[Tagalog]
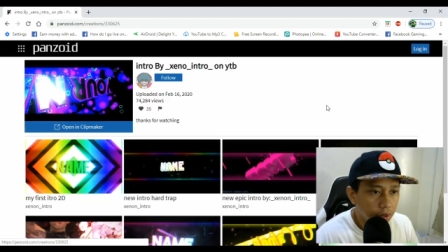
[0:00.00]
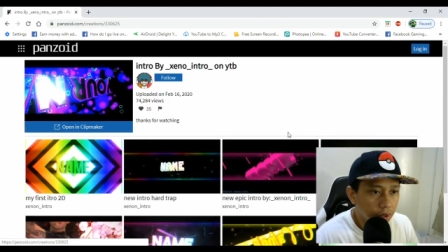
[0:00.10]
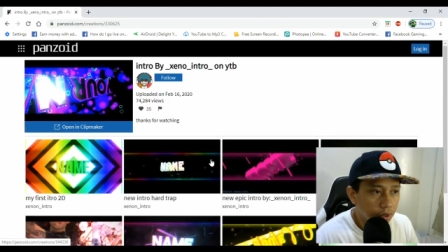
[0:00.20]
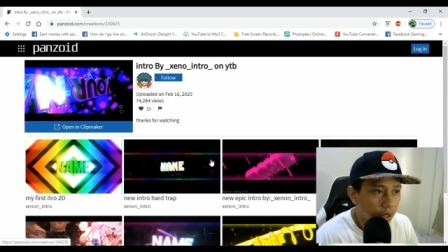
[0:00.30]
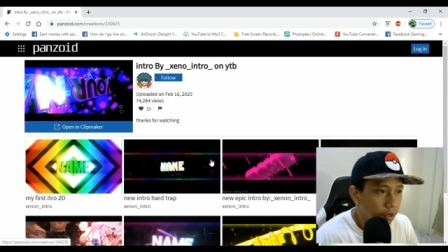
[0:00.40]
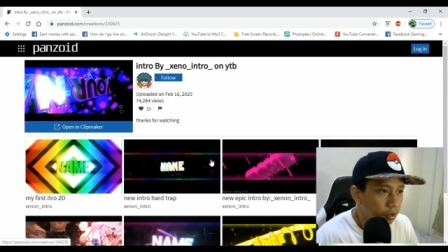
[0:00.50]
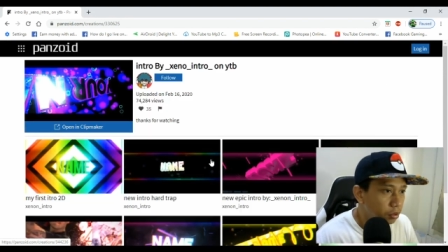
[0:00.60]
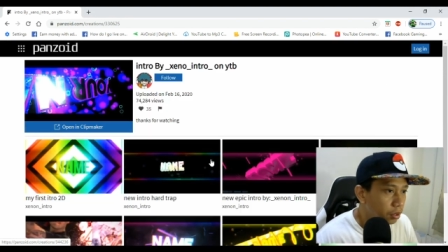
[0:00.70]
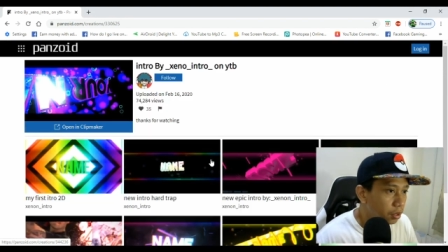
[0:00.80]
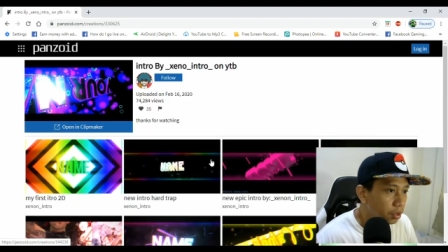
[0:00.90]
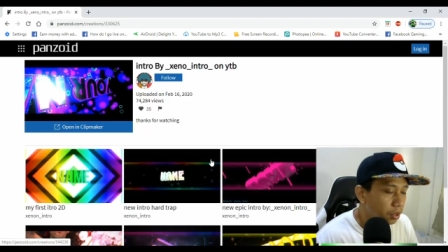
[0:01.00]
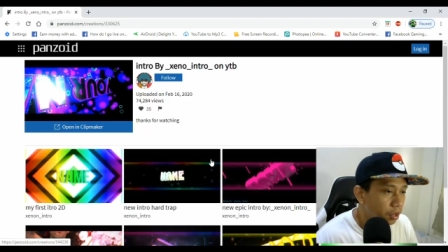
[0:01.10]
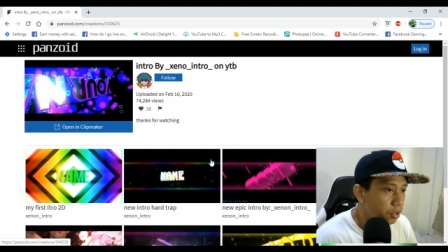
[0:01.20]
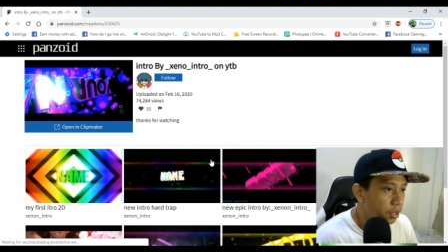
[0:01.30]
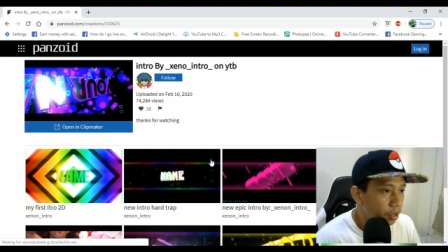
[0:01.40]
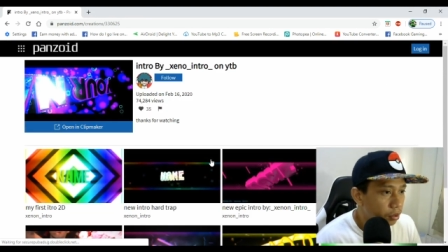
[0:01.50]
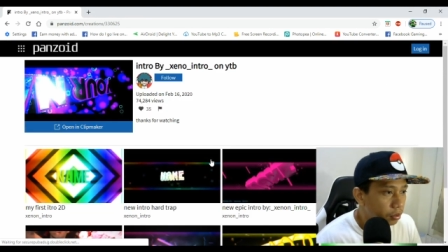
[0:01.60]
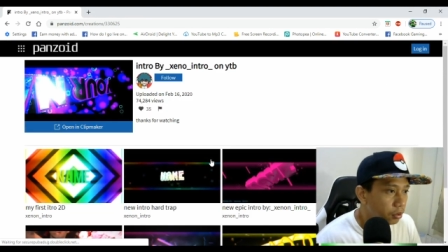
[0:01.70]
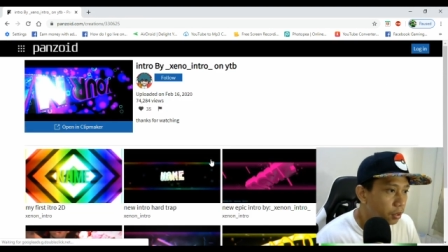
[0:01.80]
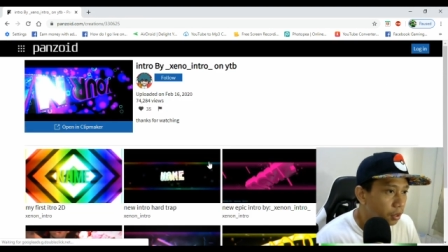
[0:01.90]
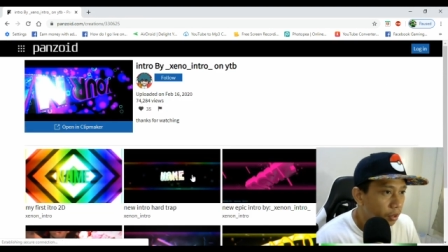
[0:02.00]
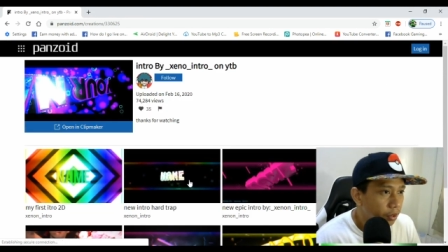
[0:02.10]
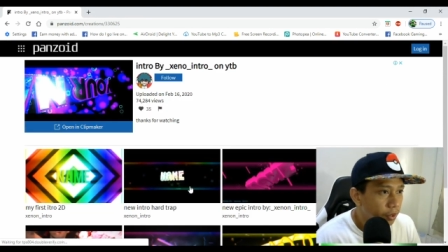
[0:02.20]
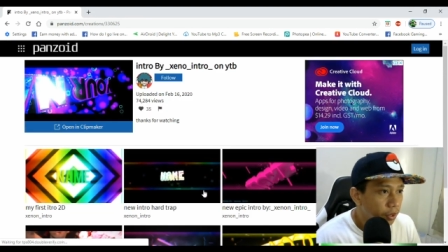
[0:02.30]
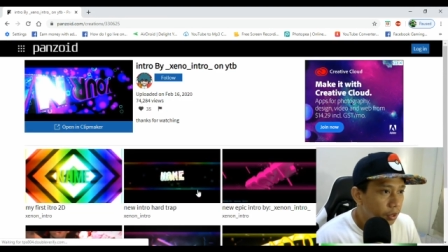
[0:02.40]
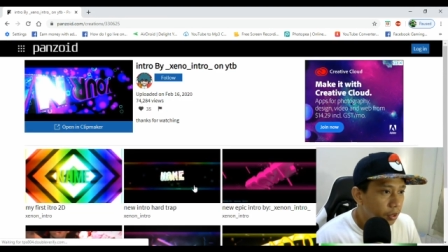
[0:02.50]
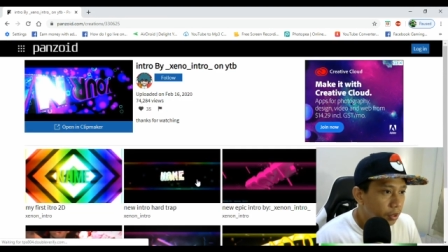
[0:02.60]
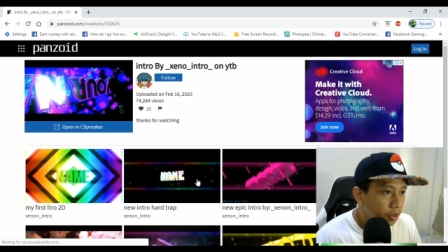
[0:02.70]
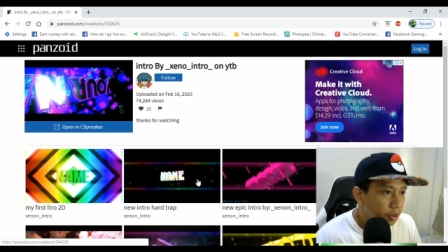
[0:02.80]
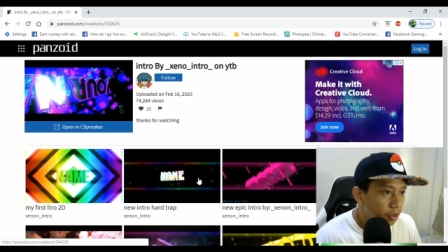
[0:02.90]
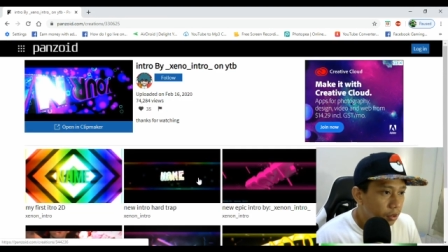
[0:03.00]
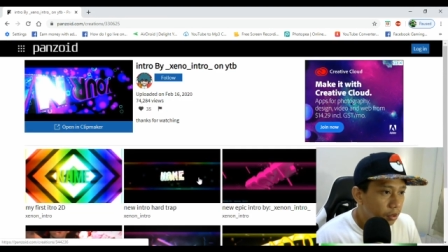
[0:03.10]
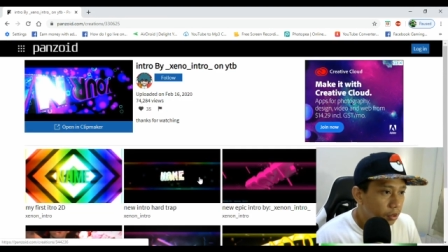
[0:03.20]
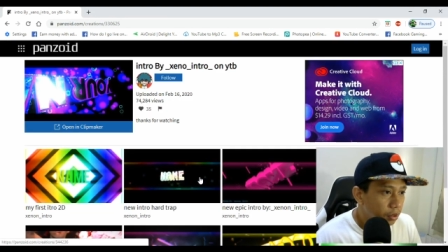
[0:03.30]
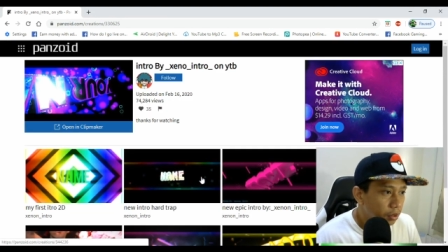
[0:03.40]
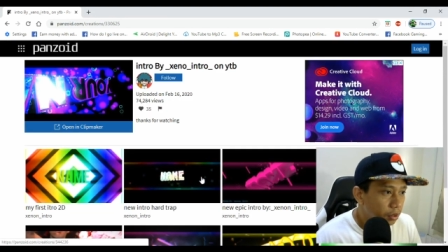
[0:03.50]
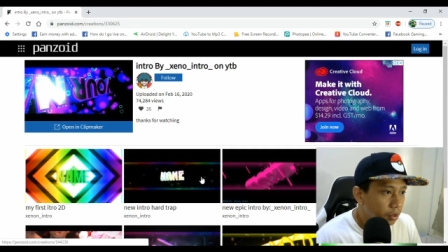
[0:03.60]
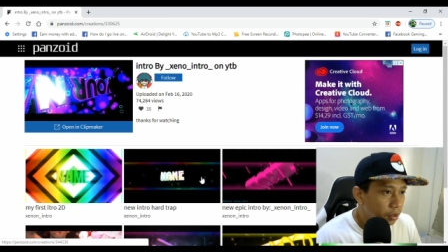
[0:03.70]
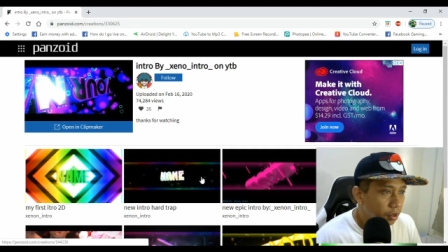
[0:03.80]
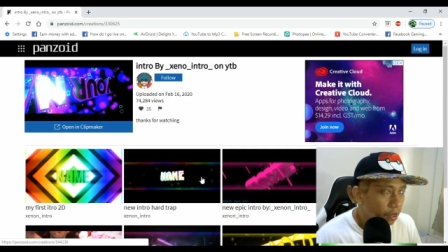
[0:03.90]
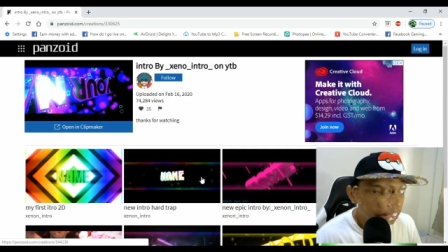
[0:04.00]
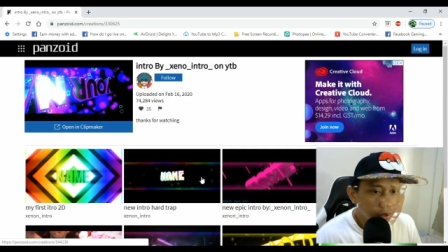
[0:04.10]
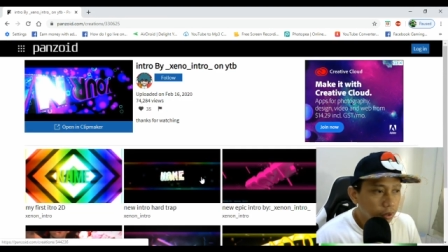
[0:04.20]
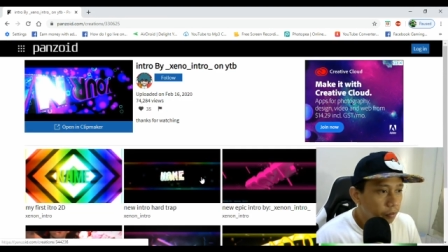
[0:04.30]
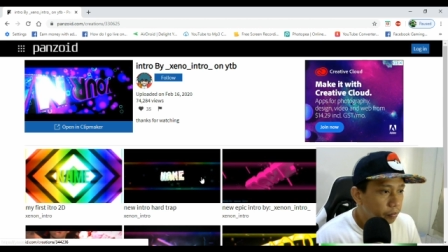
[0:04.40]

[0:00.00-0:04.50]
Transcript: click natin to si, si ano, si Zenon.